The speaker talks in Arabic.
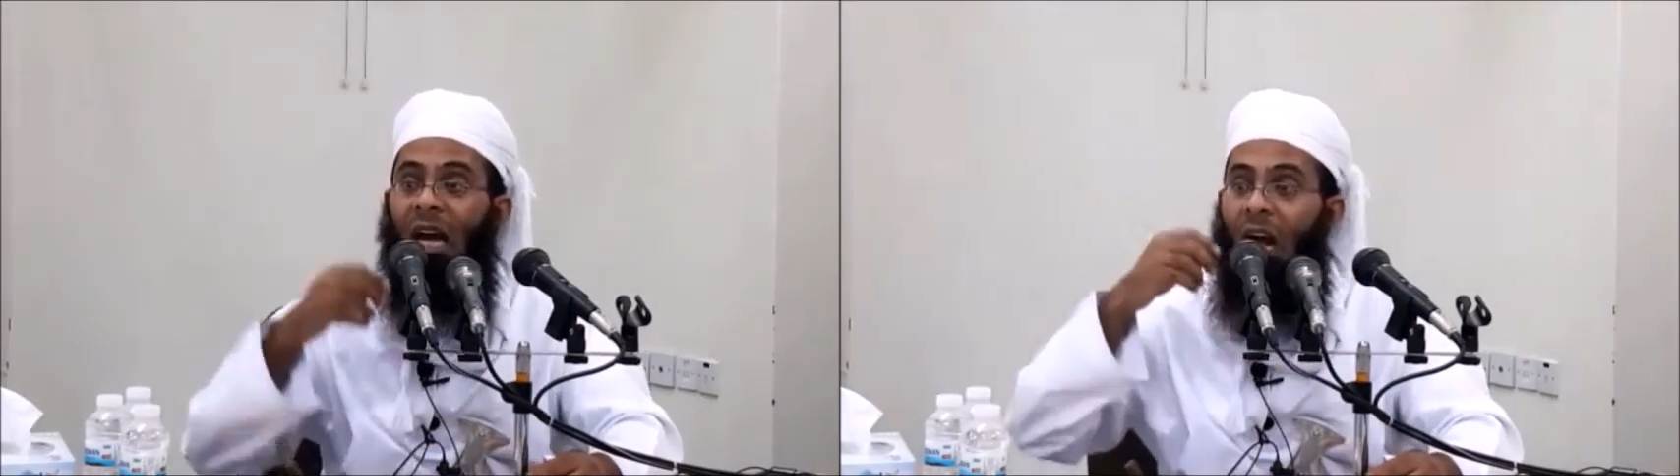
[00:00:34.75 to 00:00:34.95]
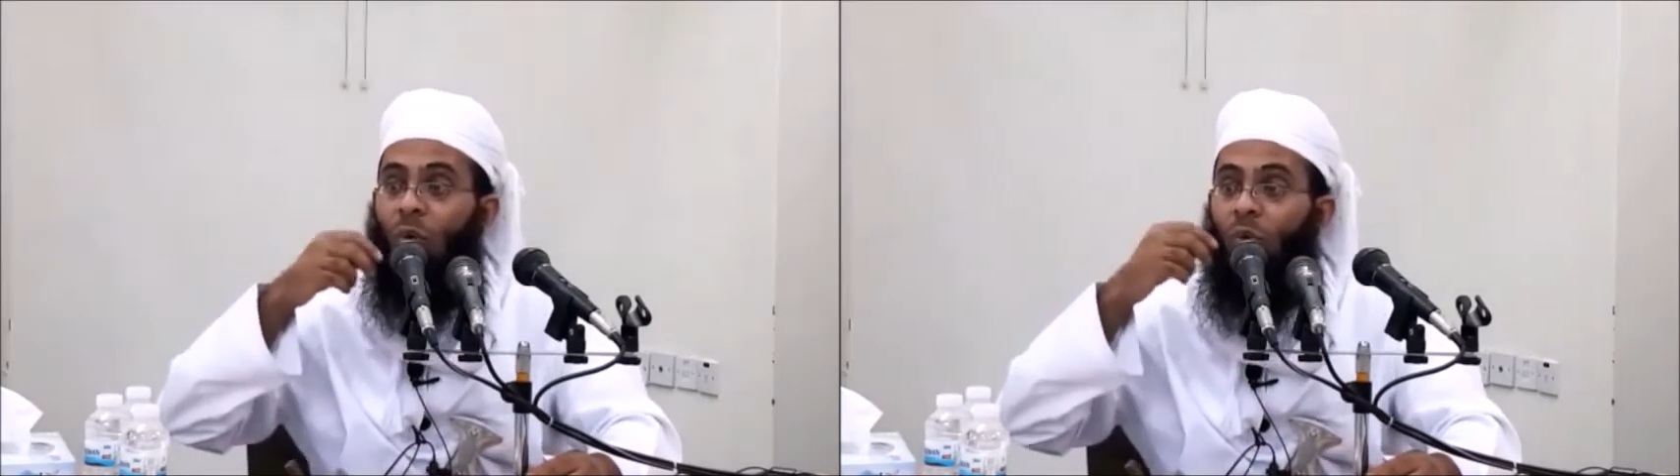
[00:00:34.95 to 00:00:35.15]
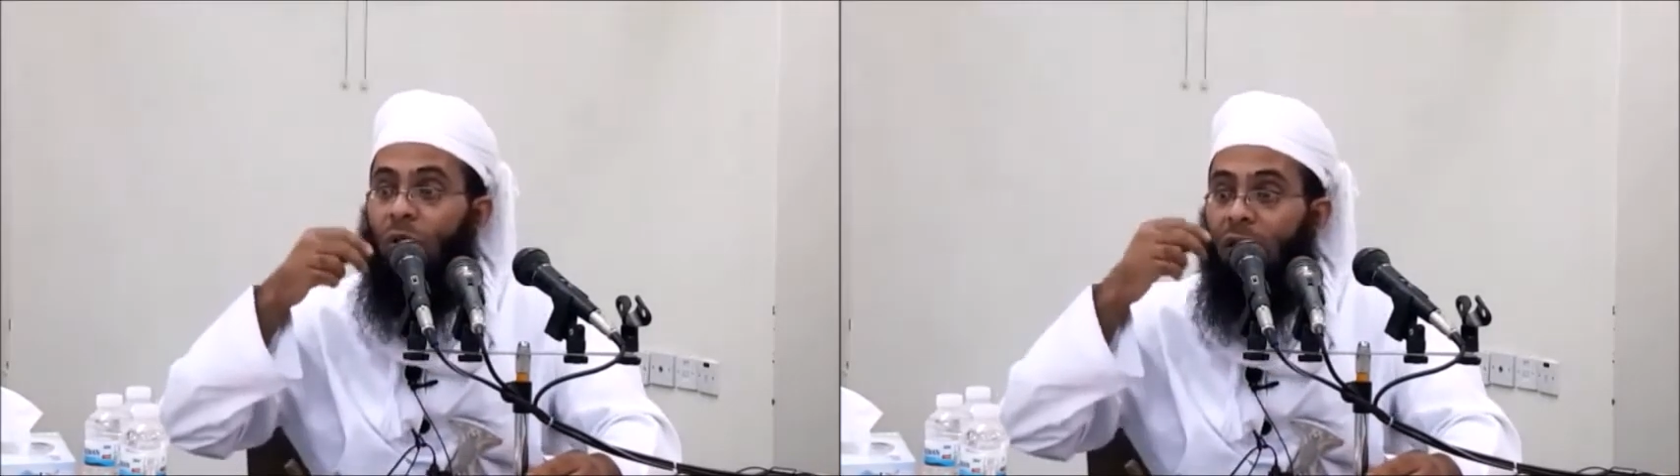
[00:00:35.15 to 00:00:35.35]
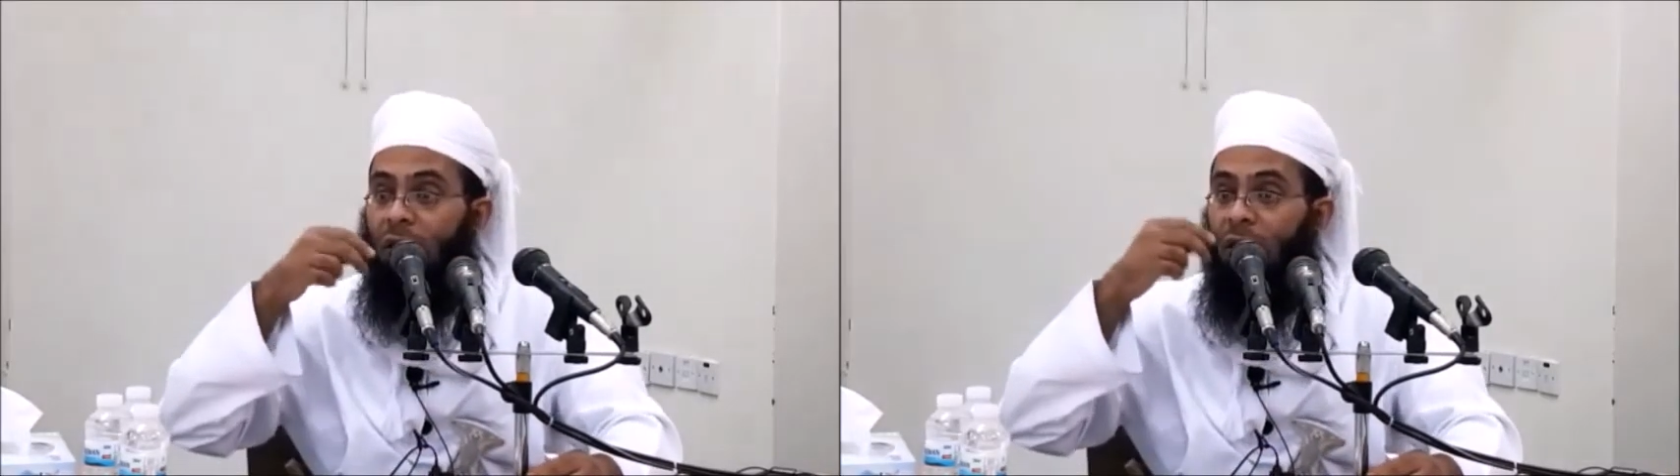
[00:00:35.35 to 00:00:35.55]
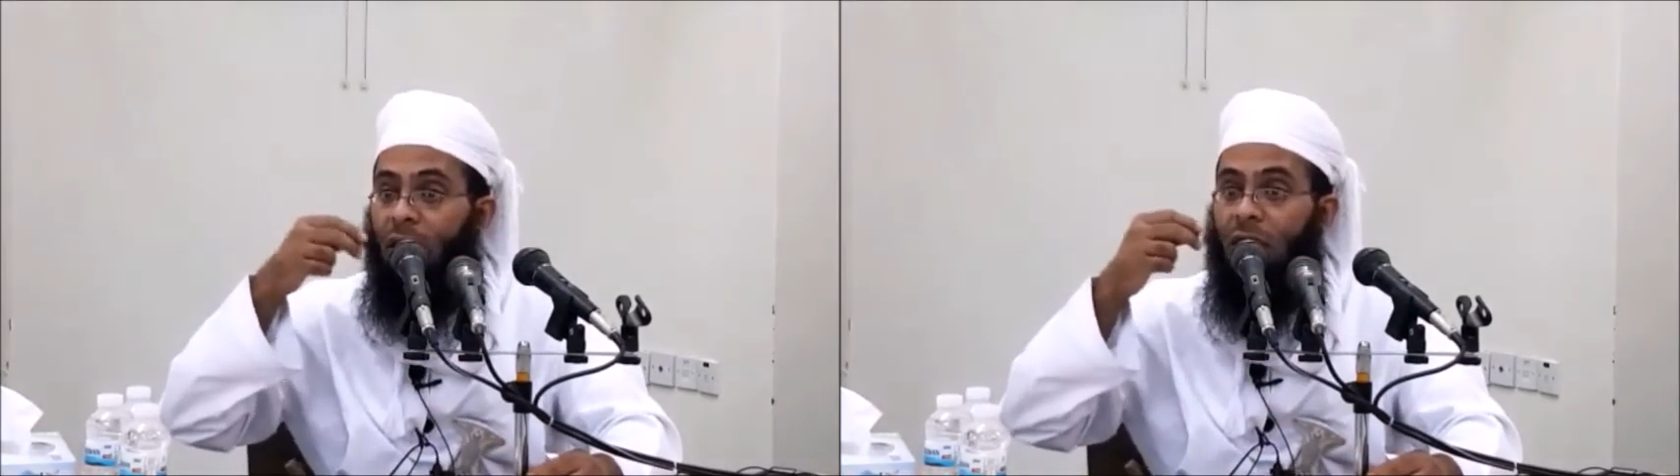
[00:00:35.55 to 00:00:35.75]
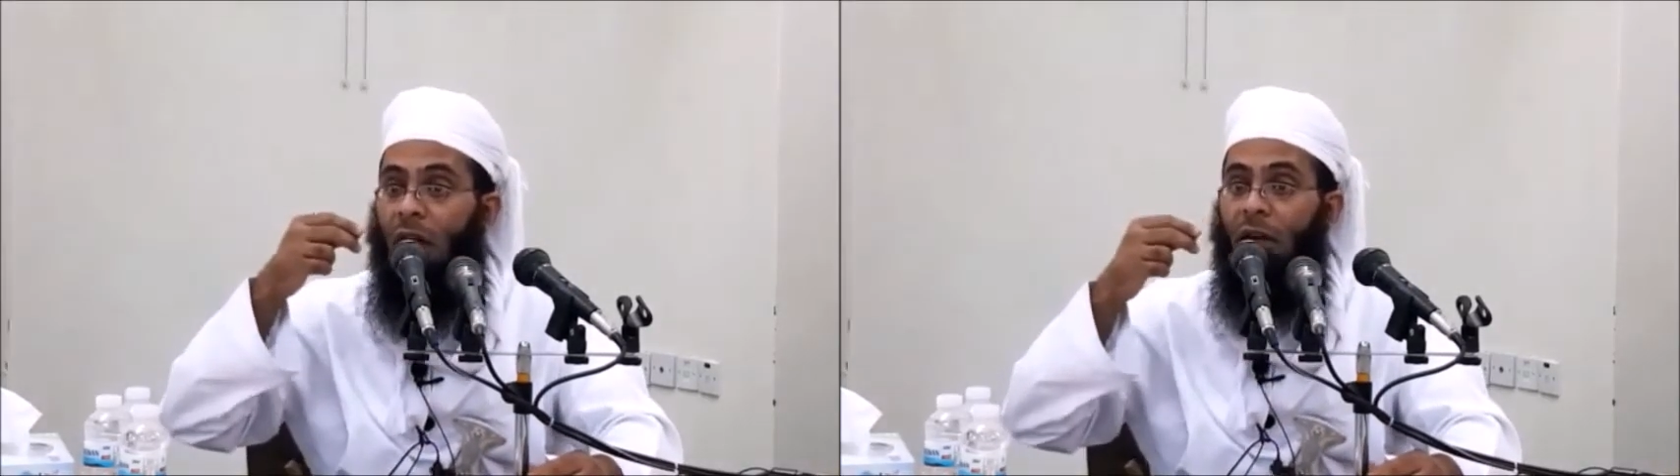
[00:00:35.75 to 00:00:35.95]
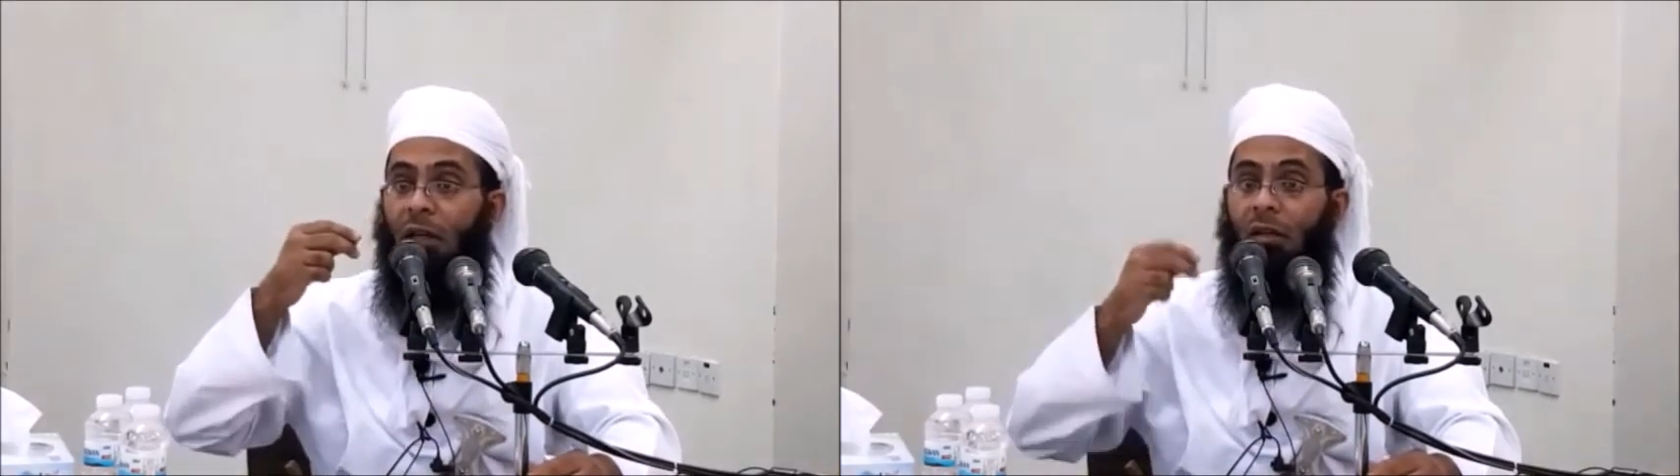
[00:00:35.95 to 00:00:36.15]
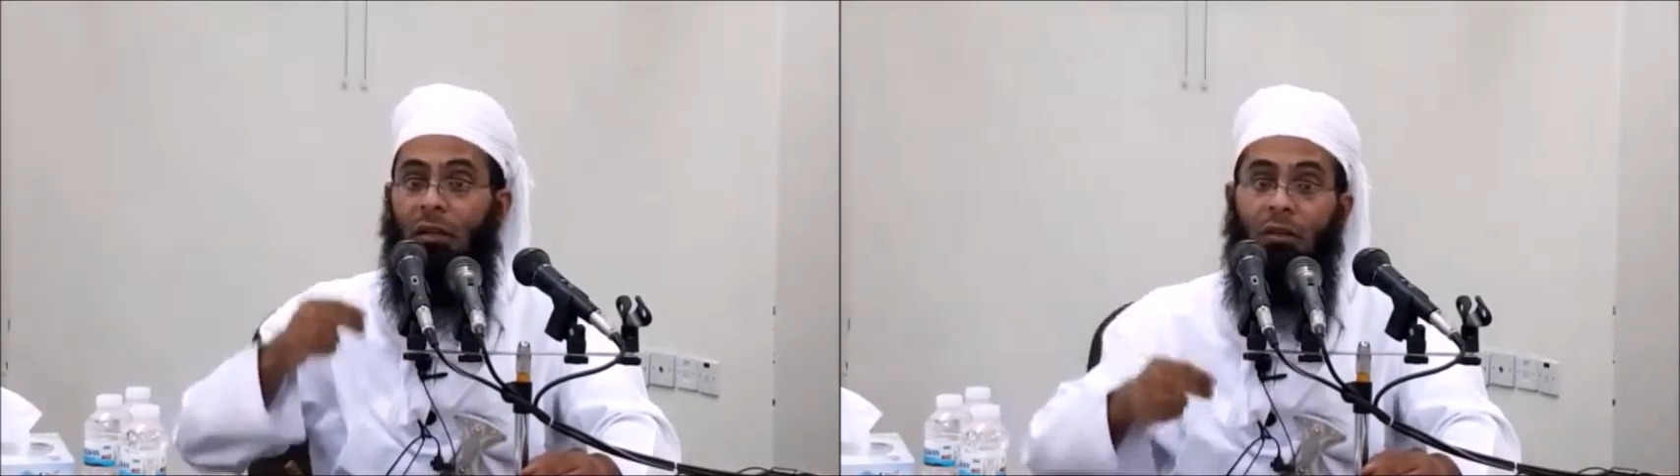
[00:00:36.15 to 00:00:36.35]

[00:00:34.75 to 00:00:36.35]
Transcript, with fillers: عود لسانك